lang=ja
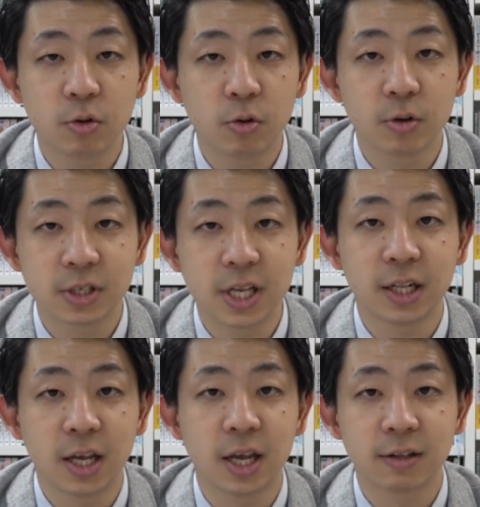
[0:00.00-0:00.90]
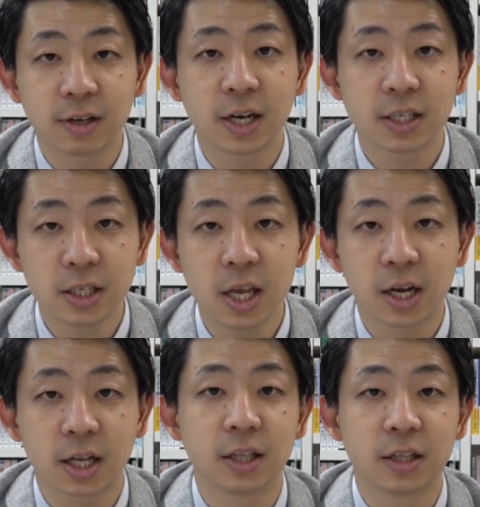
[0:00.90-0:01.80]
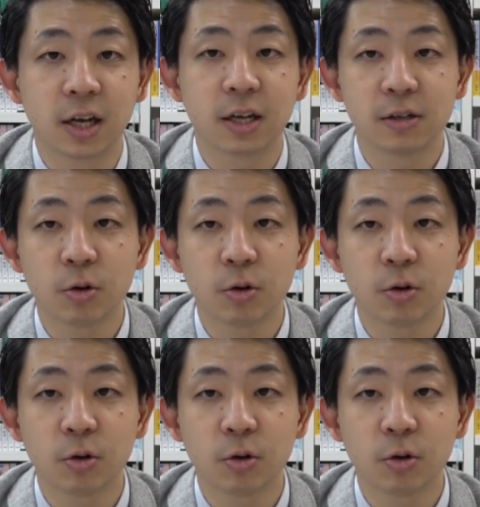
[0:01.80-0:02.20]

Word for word: の舌で探して買ってってあげる